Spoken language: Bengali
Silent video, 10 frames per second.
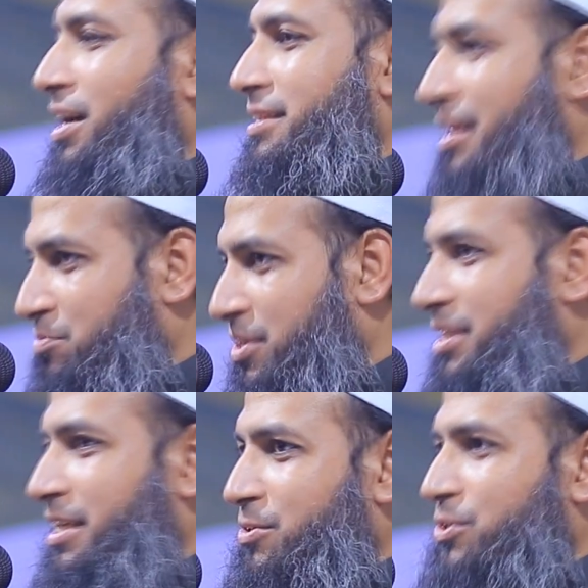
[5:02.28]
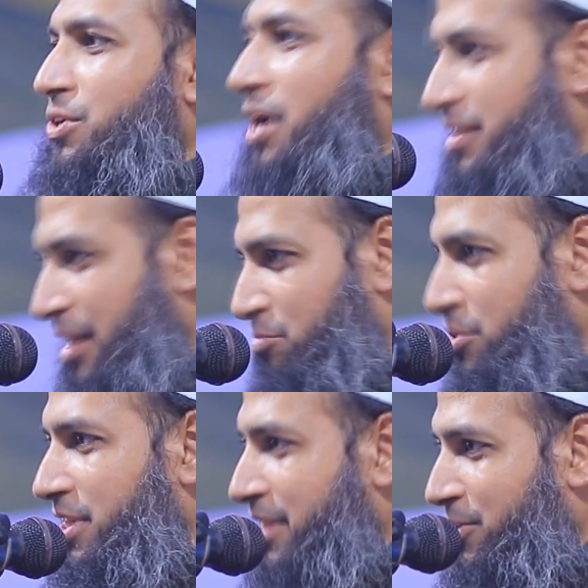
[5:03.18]
হয় তারপরে এটা করতে হয়
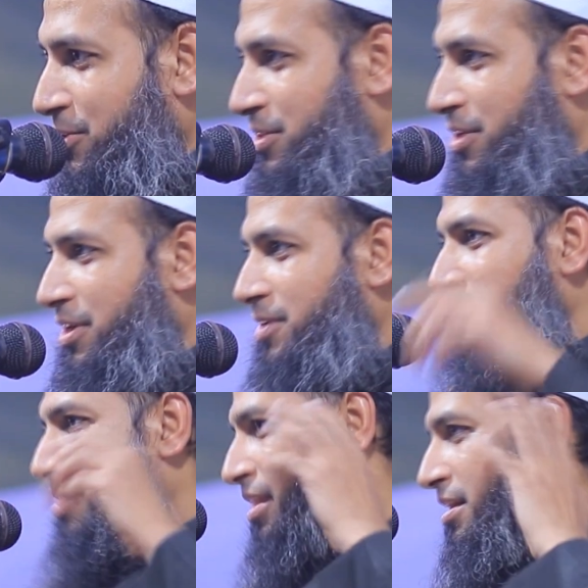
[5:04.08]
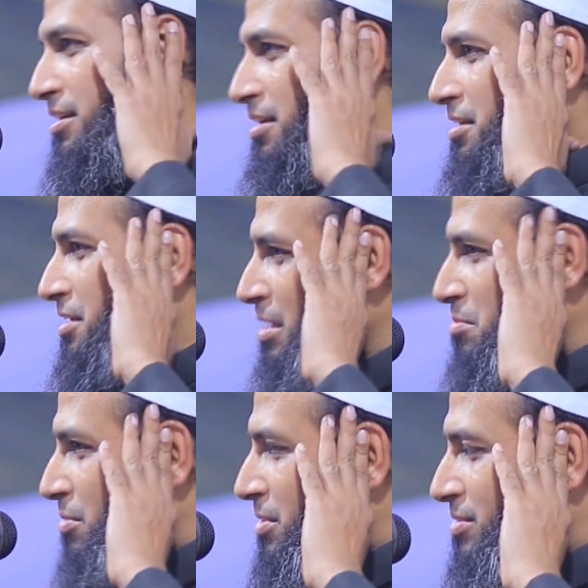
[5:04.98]
তারপরে এটা করতে হয় এম
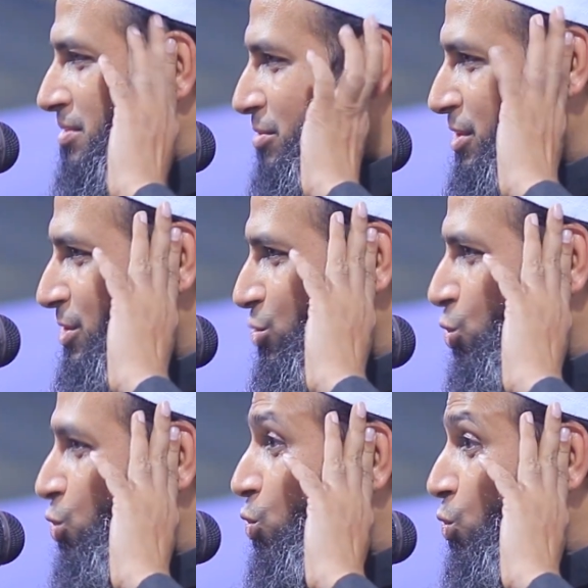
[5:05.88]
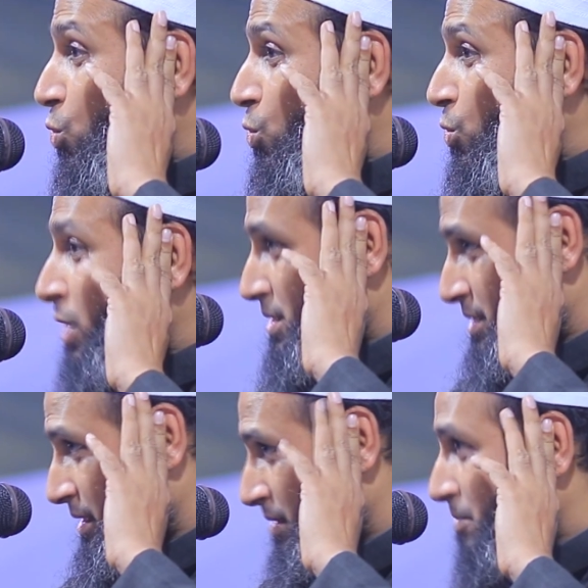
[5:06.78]
আবু বললেন ও
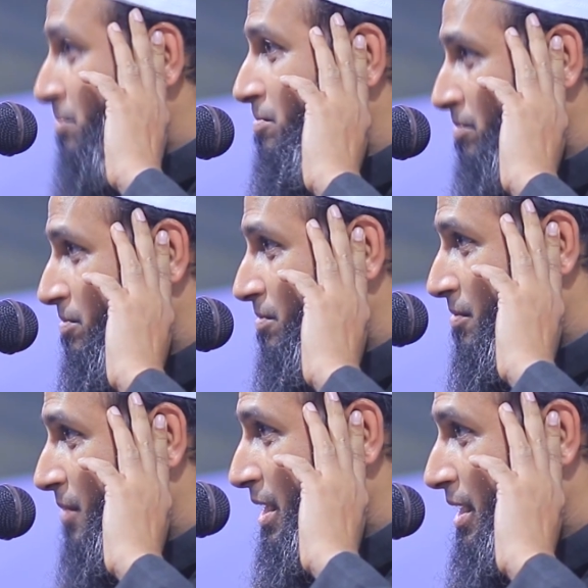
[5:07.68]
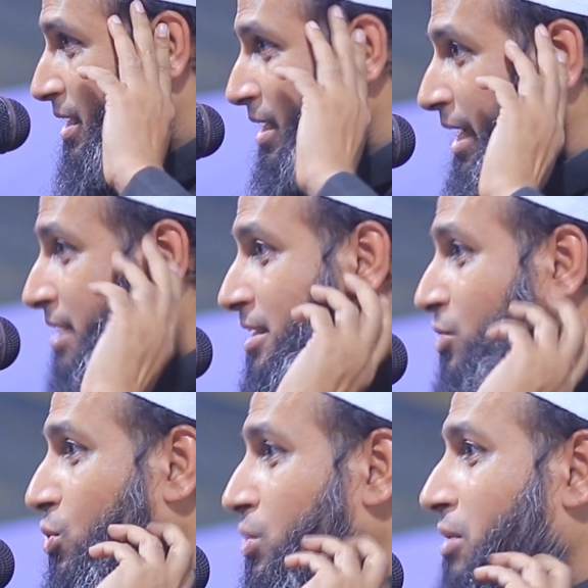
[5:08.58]
আচ্ছা একটা
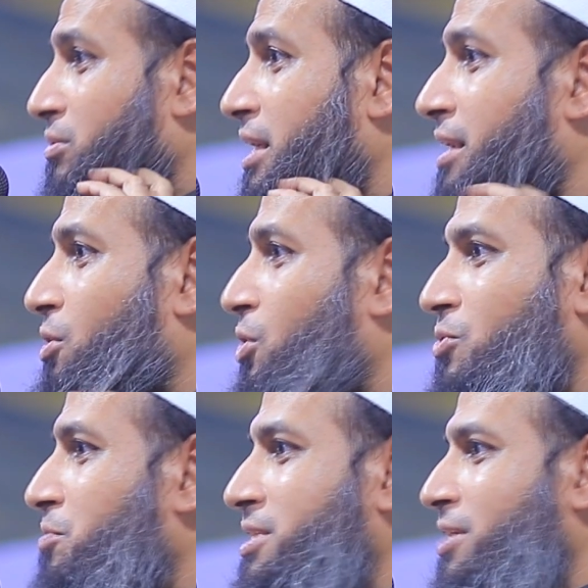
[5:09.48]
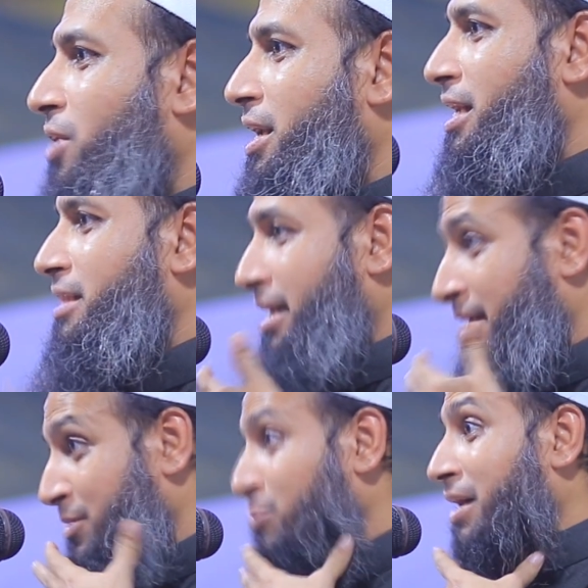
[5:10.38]
নৌকাও তাহলে অটোমেটিক হয় না তাকে
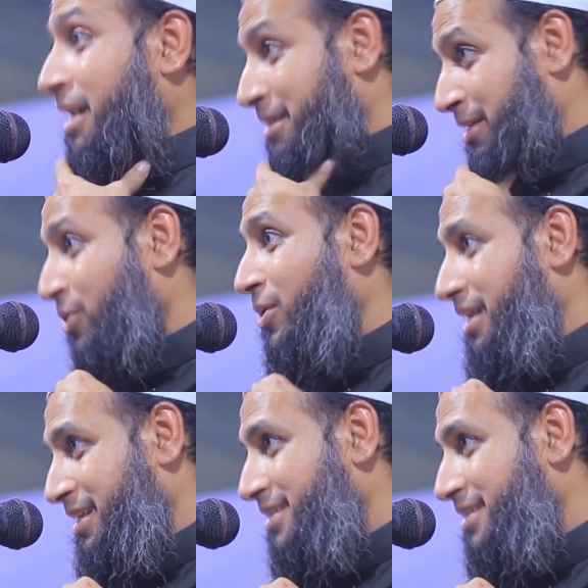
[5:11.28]
কেউ বানাইতে হয়